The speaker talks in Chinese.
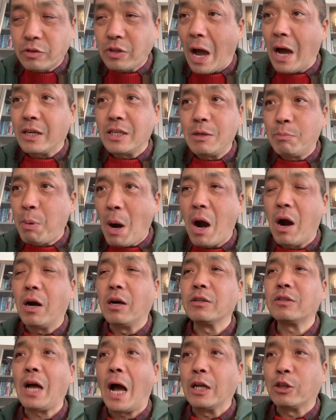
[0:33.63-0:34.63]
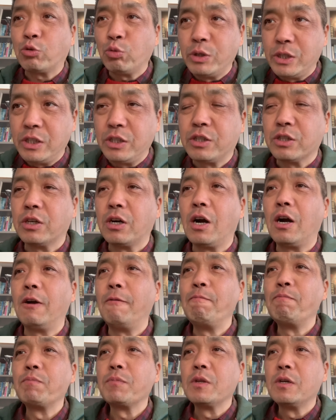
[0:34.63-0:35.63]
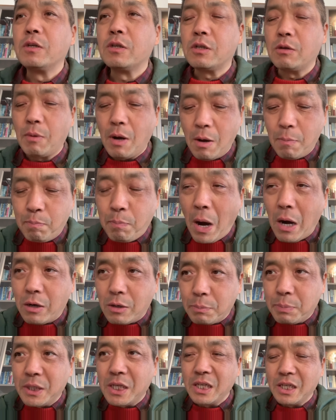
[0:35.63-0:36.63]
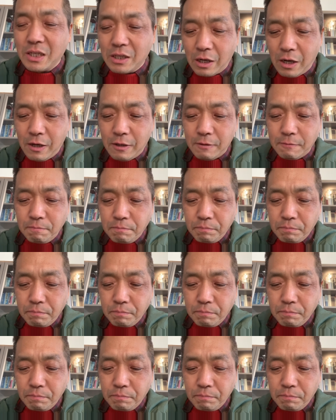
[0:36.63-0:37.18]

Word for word: 打一半打对折，是吧？半匹了，